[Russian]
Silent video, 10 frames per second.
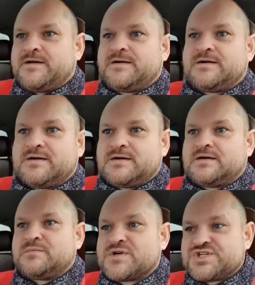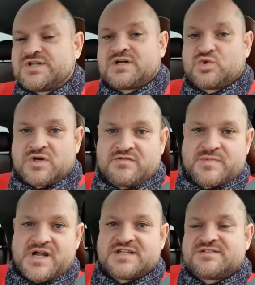Э, машина, которая
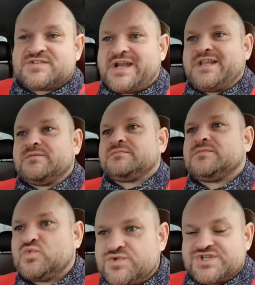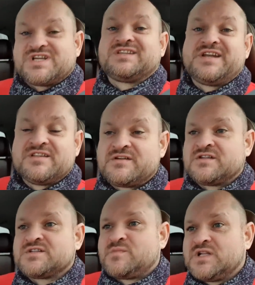выбирается в среднем, ну часа три,
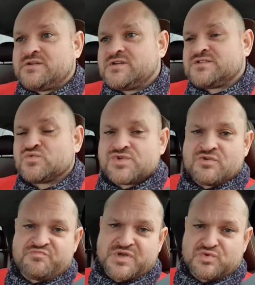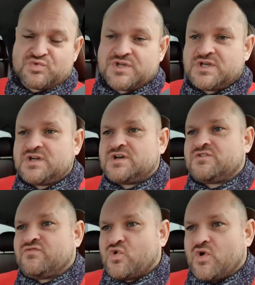наверное, осматривается, нужно ее впихнуть
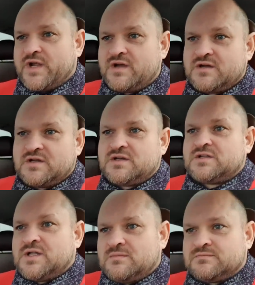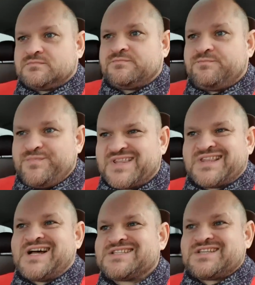в ролик там
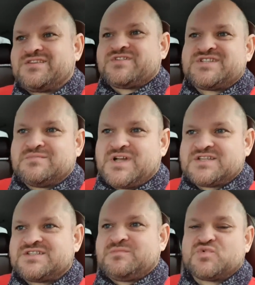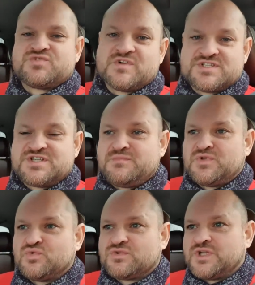15-18, пусть
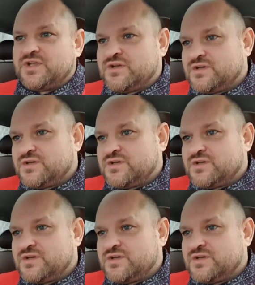20-минутный.